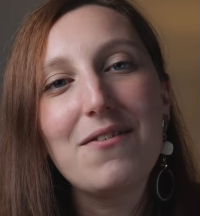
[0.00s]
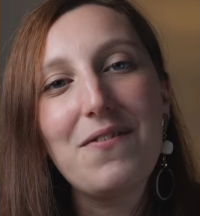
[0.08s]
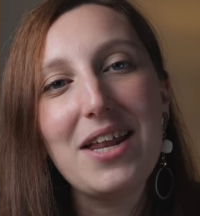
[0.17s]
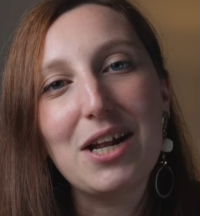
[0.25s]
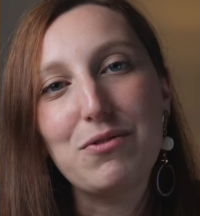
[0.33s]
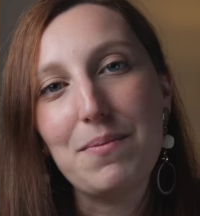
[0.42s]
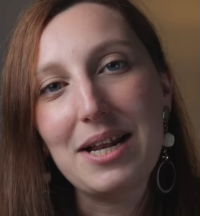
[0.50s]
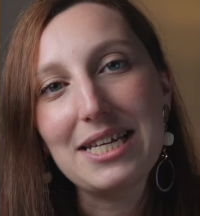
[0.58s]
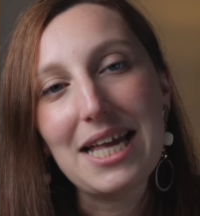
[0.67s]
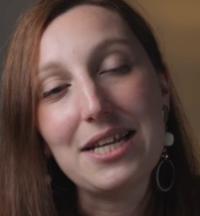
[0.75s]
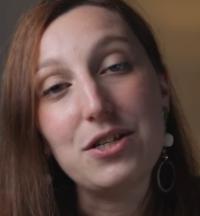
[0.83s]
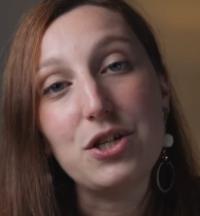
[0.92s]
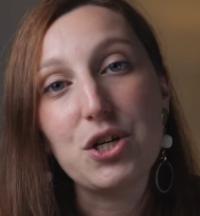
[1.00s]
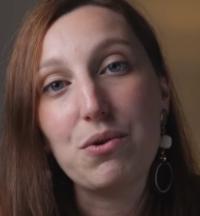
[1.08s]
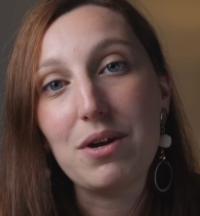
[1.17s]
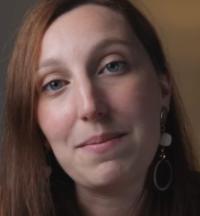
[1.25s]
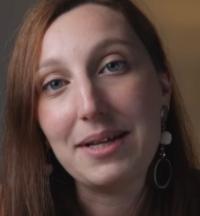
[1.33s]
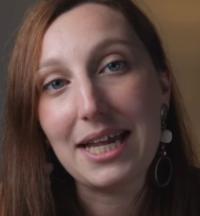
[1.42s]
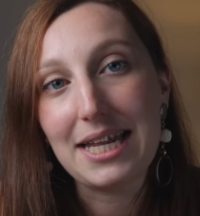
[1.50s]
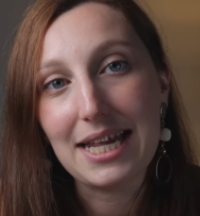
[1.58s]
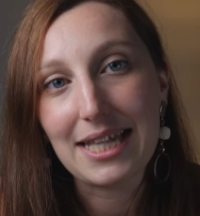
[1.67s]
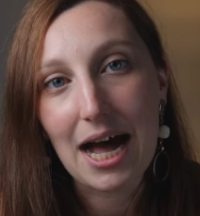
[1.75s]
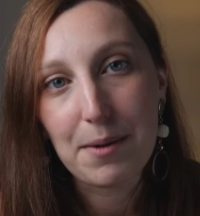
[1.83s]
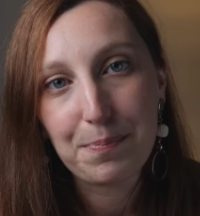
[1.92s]
Fino al 2016 c'era un limite di
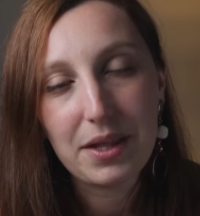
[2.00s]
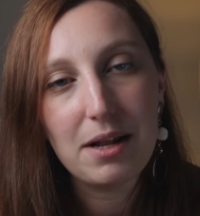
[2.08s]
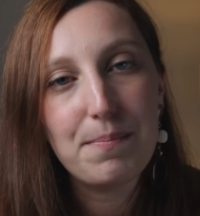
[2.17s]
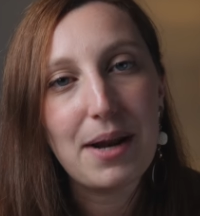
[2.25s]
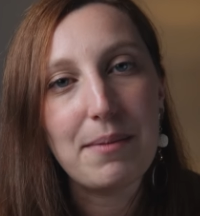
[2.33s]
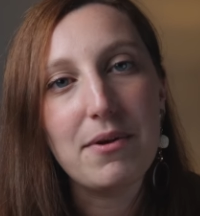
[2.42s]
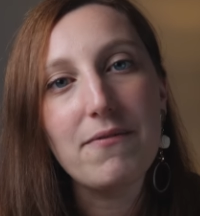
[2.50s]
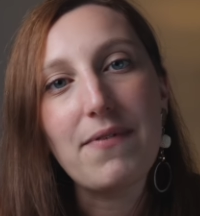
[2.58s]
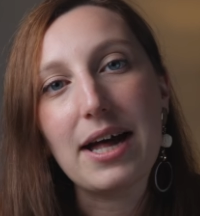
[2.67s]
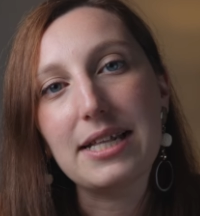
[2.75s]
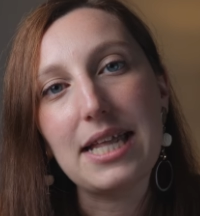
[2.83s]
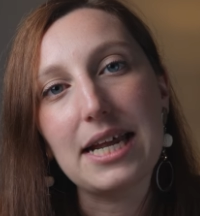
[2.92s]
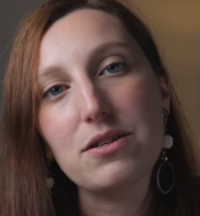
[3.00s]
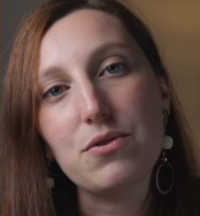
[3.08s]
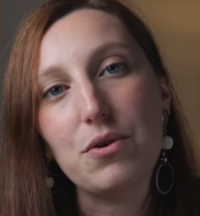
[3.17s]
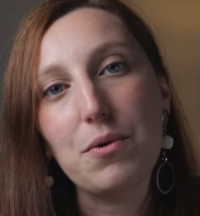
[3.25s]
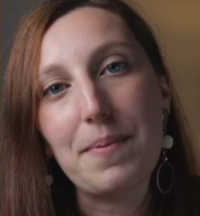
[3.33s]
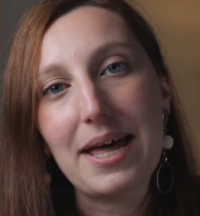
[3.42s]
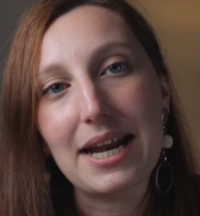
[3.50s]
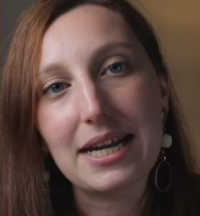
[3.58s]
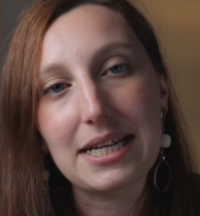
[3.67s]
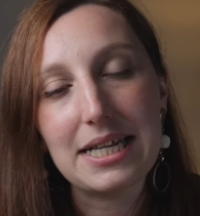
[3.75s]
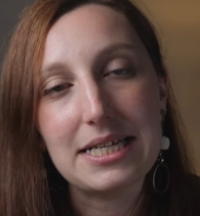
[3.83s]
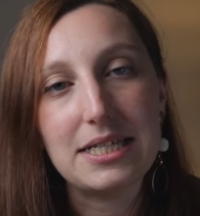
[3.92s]
età, il premio infatti era solo per
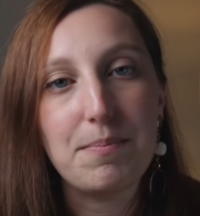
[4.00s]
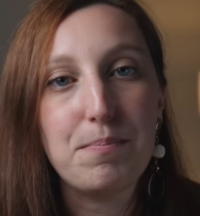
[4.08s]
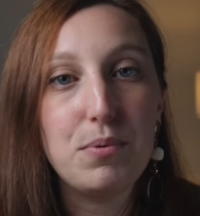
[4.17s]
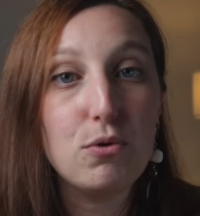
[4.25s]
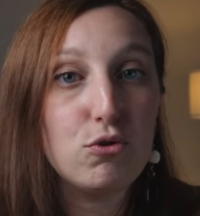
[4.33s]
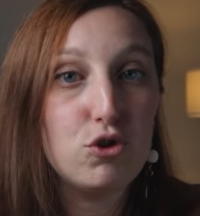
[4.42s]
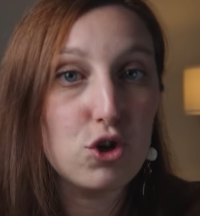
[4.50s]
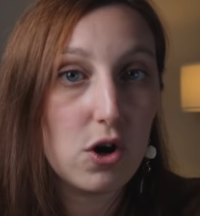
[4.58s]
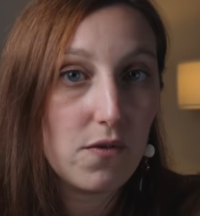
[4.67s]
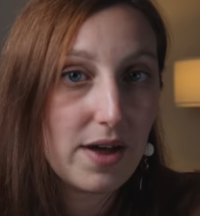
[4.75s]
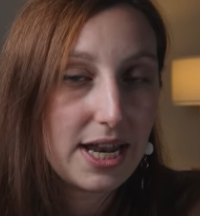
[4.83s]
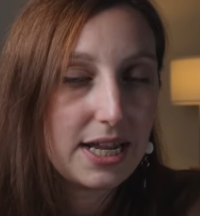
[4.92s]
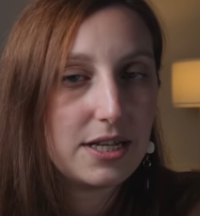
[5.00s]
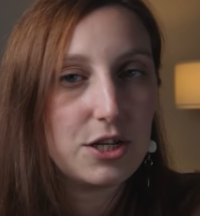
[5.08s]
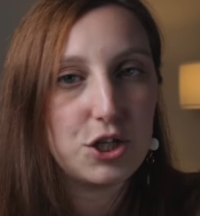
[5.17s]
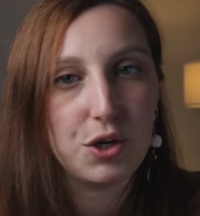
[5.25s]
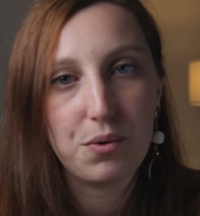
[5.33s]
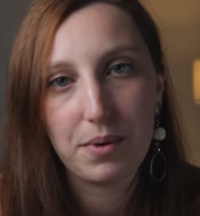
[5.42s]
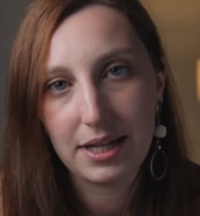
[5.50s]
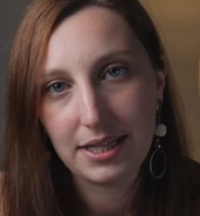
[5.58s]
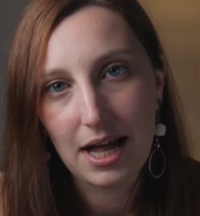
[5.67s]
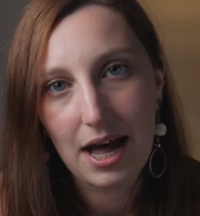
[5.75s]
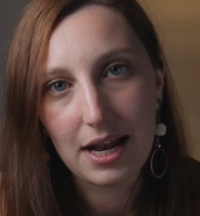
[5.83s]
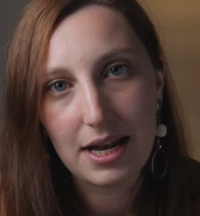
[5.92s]
artisti più giovani di
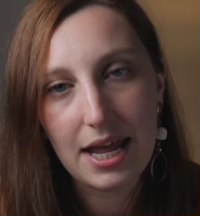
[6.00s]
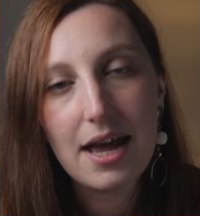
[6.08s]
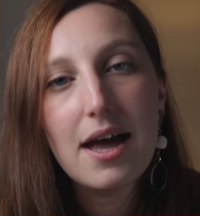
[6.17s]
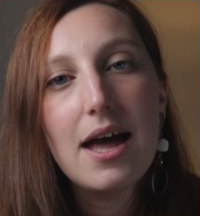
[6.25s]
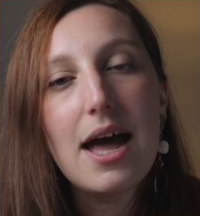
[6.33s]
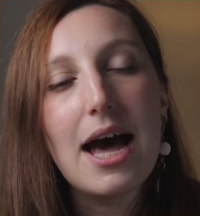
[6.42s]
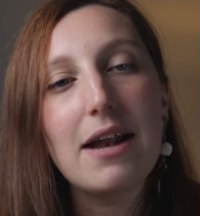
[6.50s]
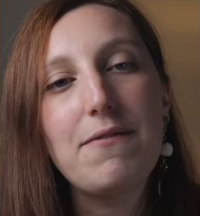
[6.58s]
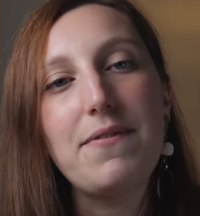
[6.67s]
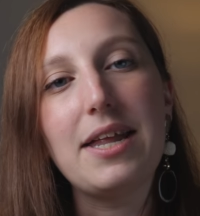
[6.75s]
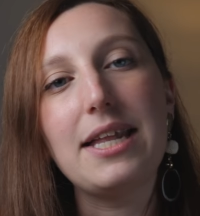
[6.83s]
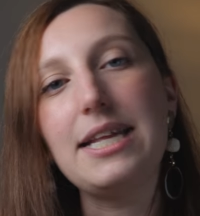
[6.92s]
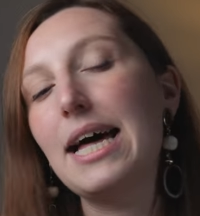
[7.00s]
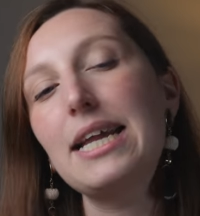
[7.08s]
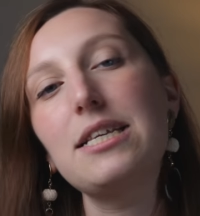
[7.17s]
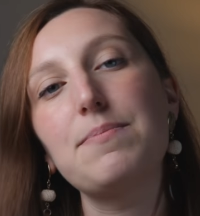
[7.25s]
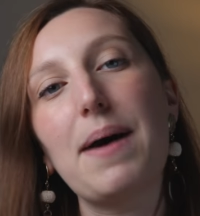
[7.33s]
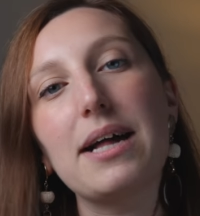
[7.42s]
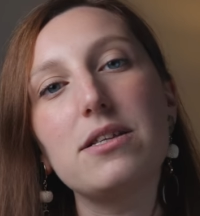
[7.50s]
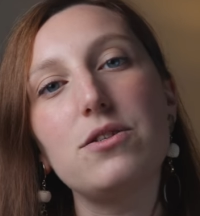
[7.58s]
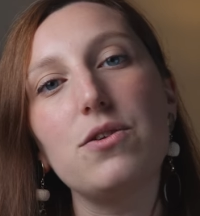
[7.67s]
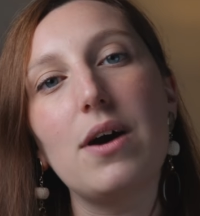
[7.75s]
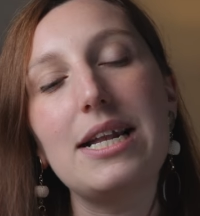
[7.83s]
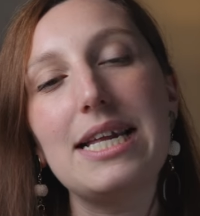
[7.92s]
50 anni, al fine di dare
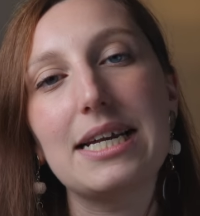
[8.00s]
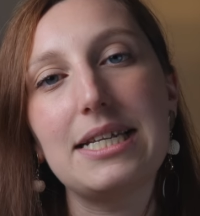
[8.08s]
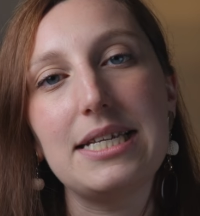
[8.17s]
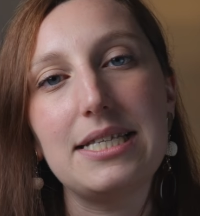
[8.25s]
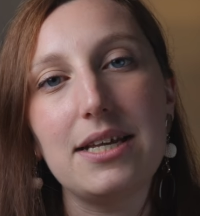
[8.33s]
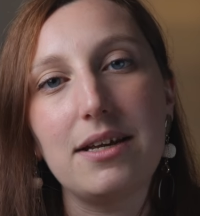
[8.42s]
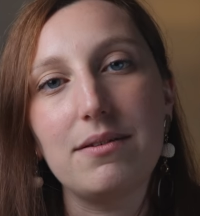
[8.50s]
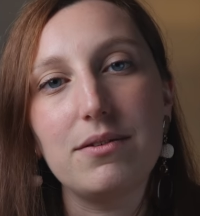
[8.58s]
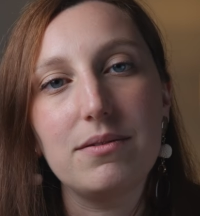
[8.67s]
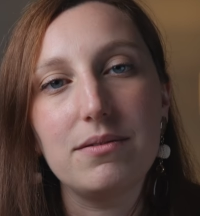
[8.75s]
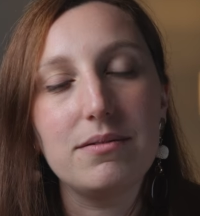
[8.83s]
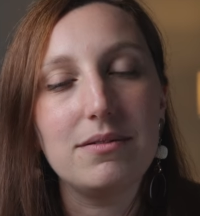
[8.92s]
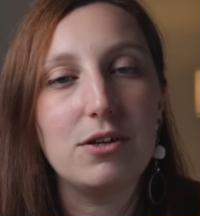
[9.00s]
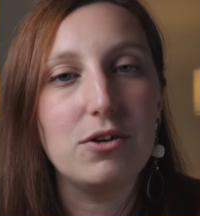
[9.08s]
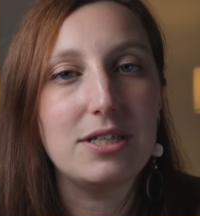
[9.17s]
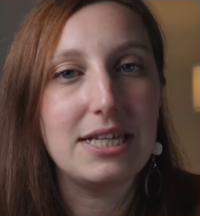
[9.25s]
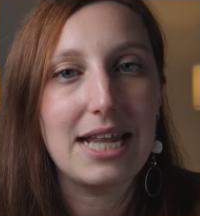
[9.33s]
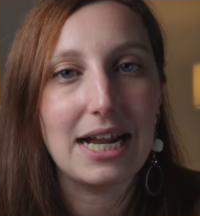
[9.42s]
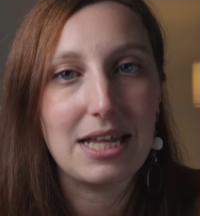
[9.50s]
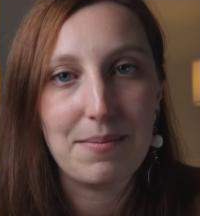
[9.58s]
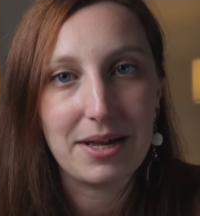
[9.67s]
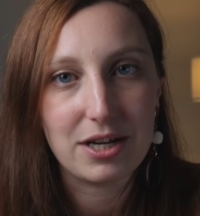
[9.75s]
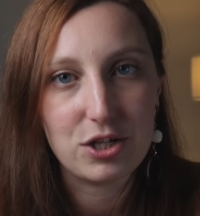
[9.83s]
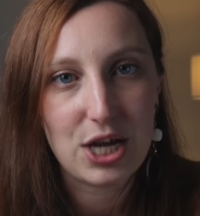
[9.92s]
spazio agli artisti considerati
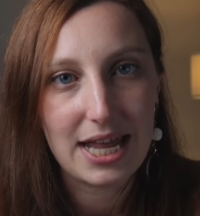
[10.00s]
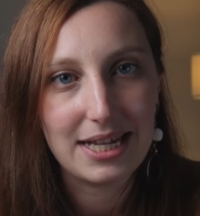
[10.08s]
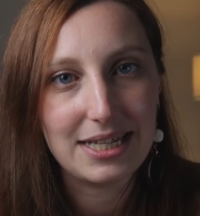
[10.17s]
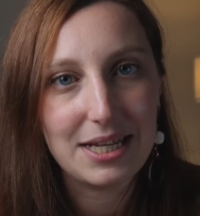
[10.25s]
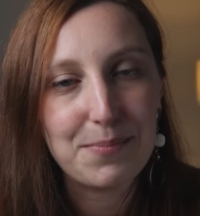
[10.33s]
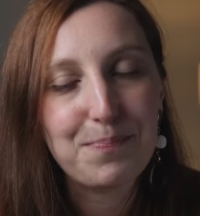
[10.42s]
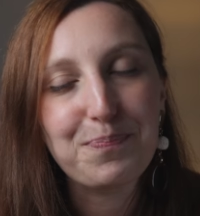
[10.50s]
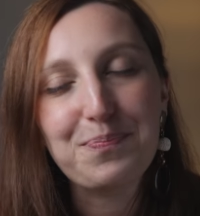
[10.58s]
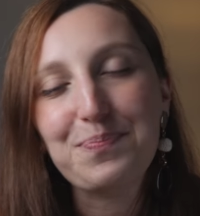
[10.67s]
emergenti.